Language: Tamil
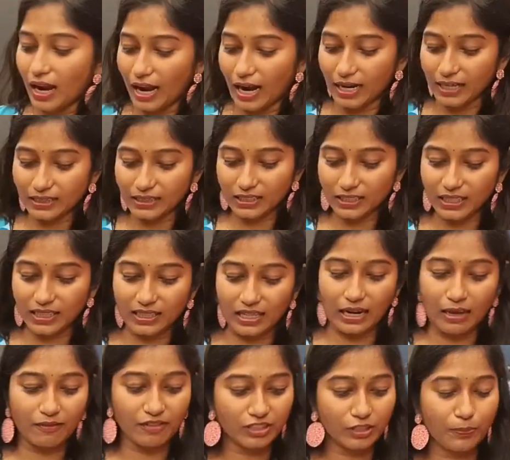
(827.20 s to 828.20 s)
அடுத்தது
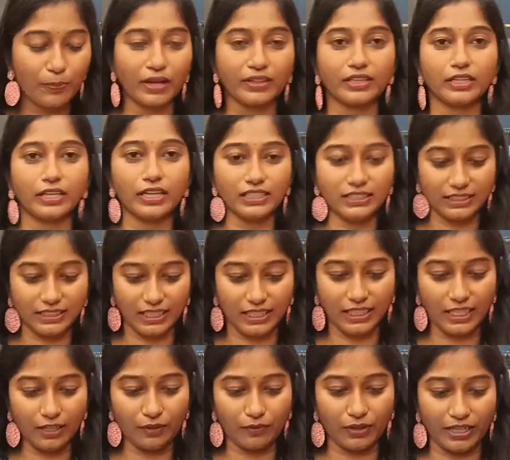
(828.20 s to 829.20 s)
இதெல்லாம் வந்து பார்த்திங்கன்னா
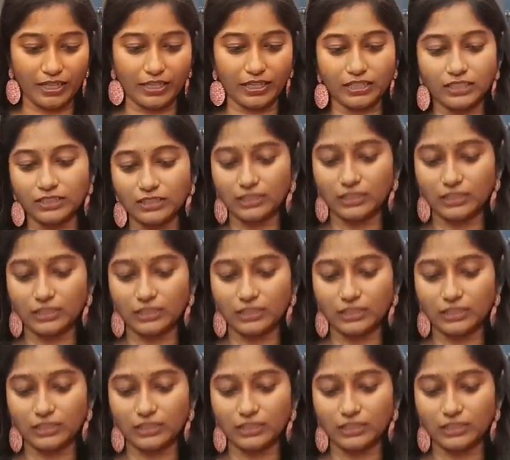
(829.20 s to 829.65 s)
ஜெக்கின் வெரைட்டிஸ்